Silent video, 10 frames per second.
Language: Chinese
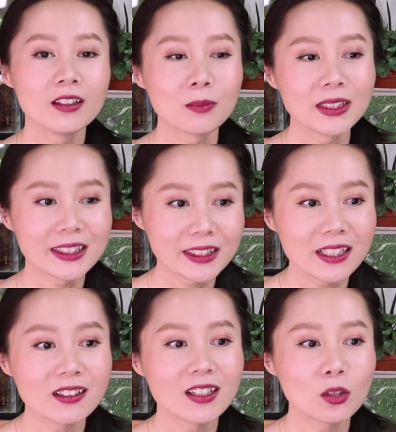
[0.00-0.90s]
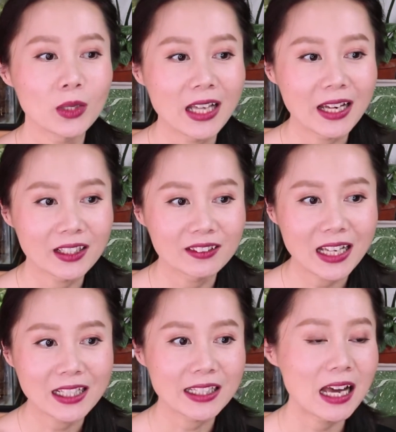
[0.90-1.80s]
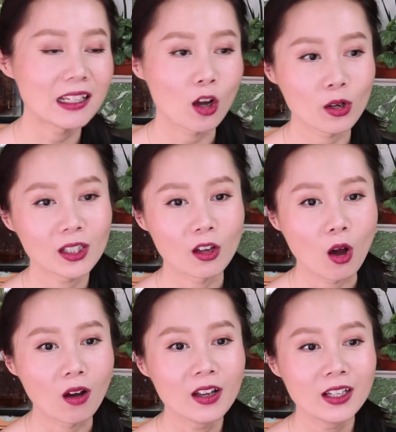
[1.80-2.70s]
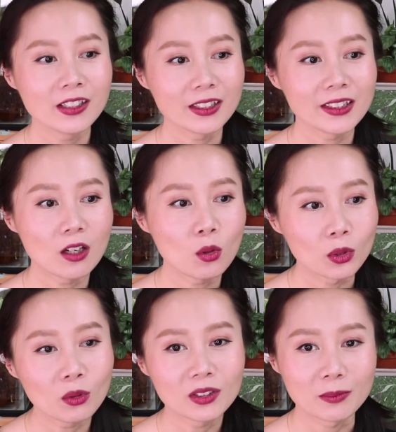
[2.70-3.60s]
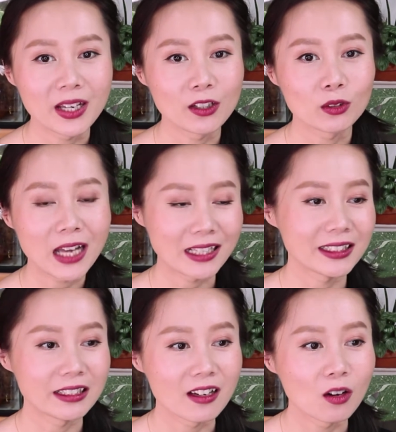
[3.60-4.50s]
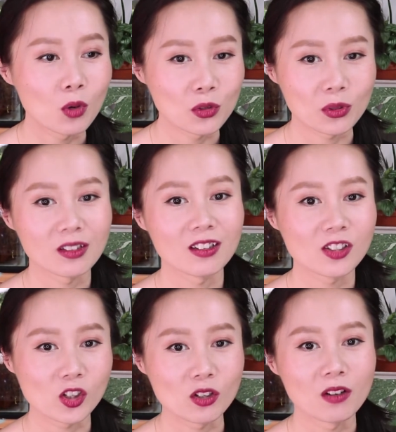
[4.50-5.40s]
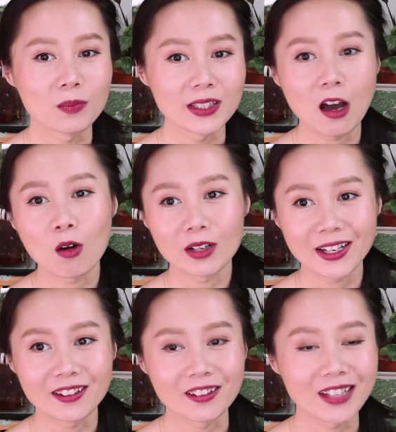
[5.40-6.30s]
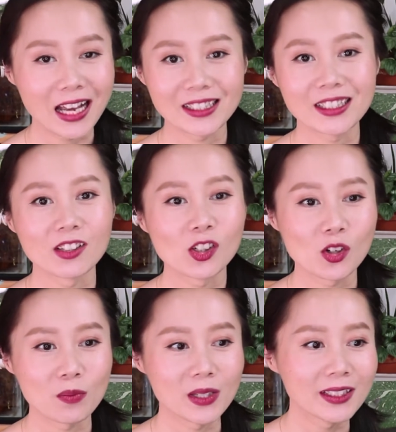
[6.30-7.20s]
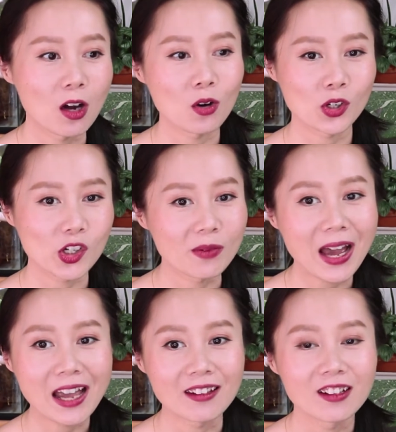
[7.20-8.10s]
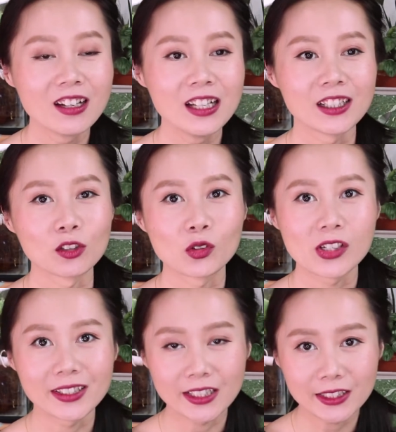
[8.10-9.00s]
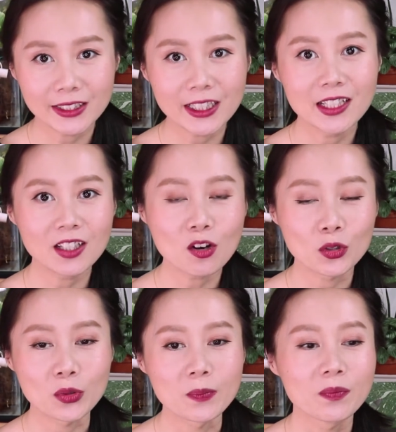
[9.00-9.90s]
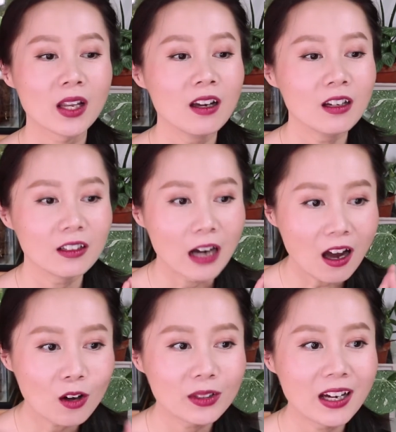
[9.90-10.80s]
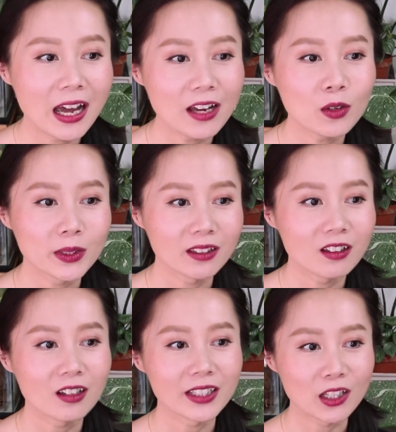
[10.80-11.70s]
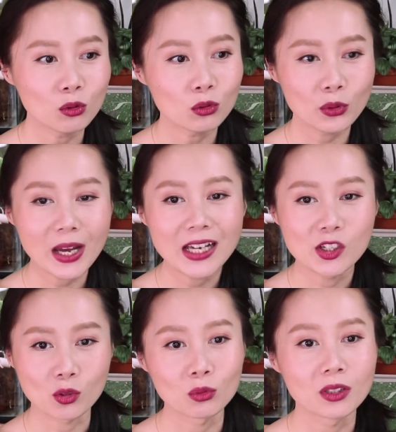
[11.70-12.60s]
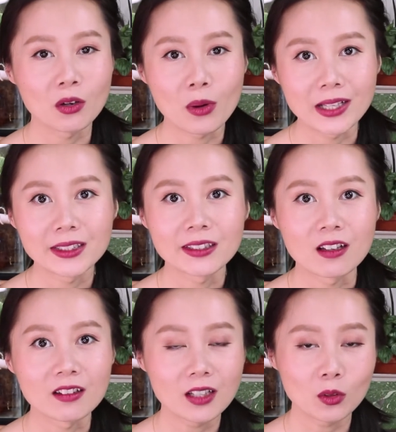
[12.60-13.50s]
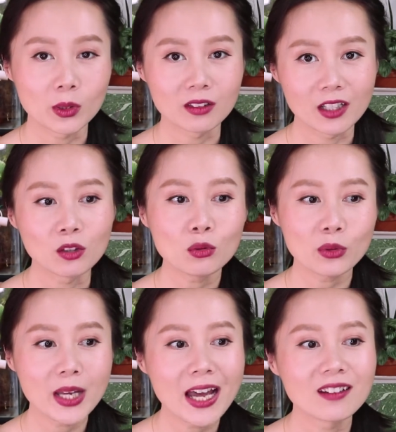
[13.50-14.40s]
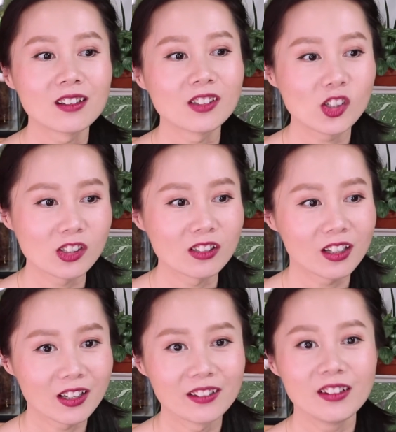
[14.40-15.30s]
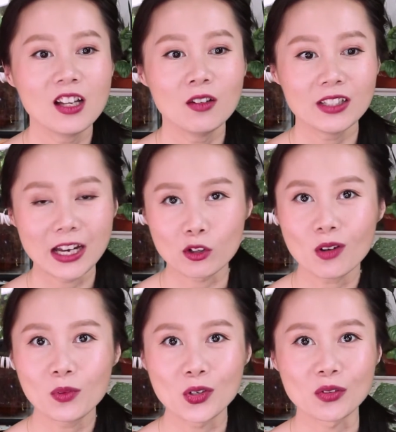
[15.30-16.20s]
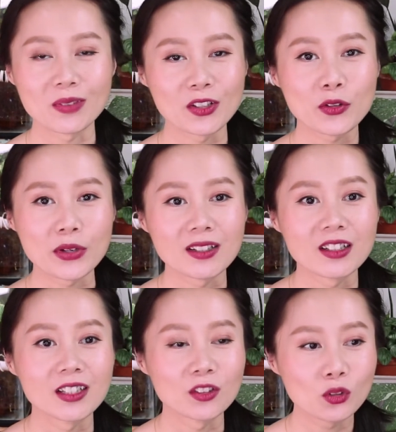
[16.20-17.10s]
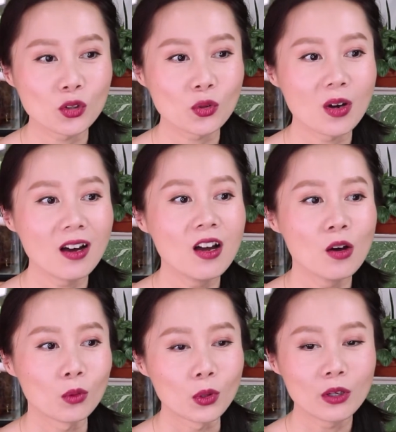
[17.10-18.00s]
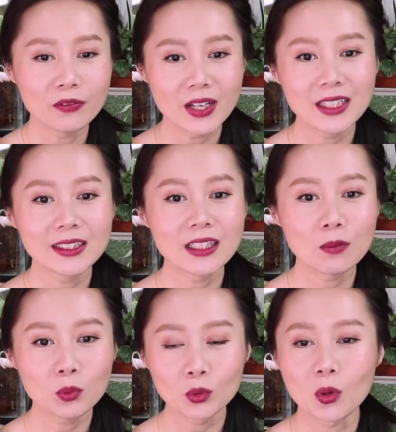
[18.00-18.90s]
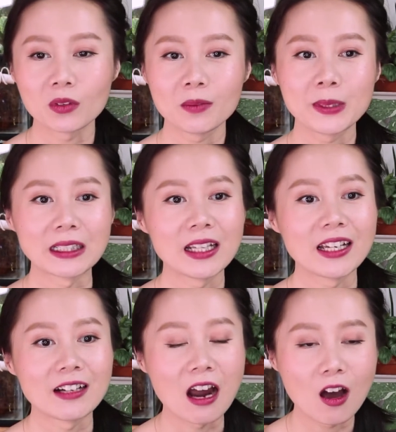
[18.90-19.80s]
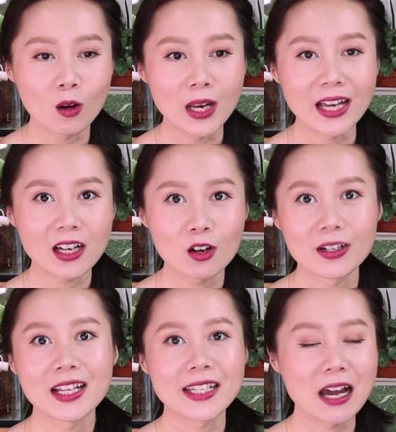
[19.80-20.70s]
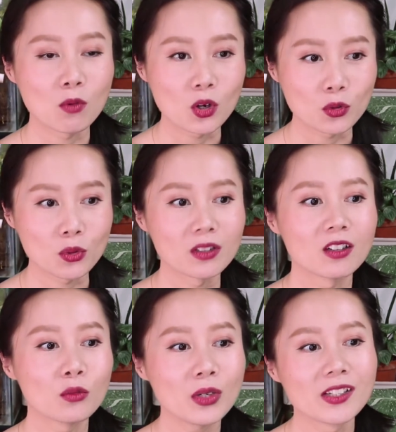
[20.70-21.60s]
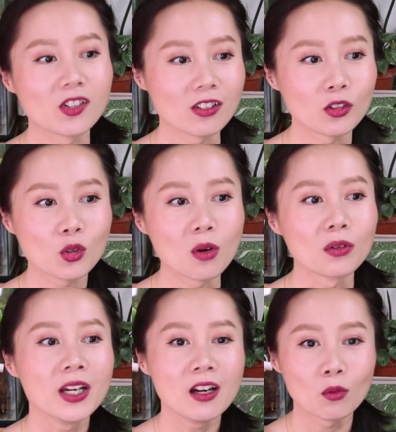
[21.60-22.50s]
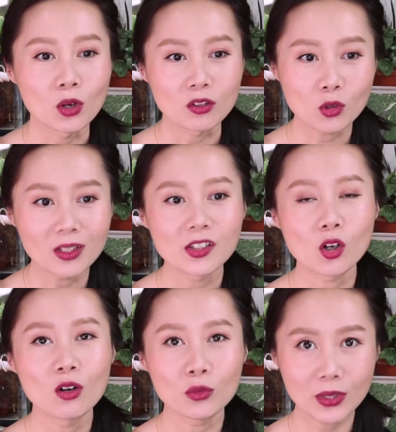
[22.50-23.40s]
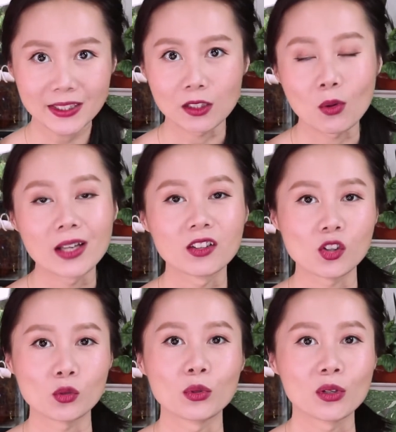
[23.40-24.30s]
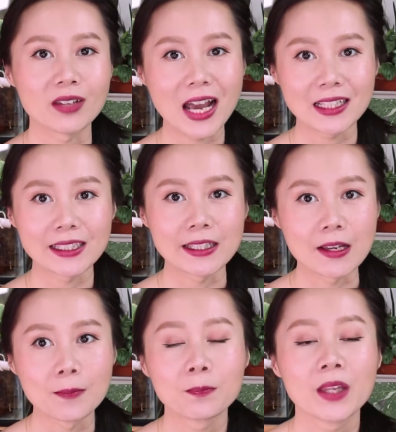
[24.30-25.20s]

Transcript: 那么今天呢会来跟大家聊一聊这些活动里面有哪些我觉得是比较 OK 的，哪些是比较失败的。也都是一些经验教训，然后呢，还有一个年度最爱植物的环节。那我的年度最爱呢，是跟彩妆博主们学的。也就是说，我会分一些不同的品类，然后来告诉大家，我觉得最值得种，我种了之后最喜欢的植物有哪些。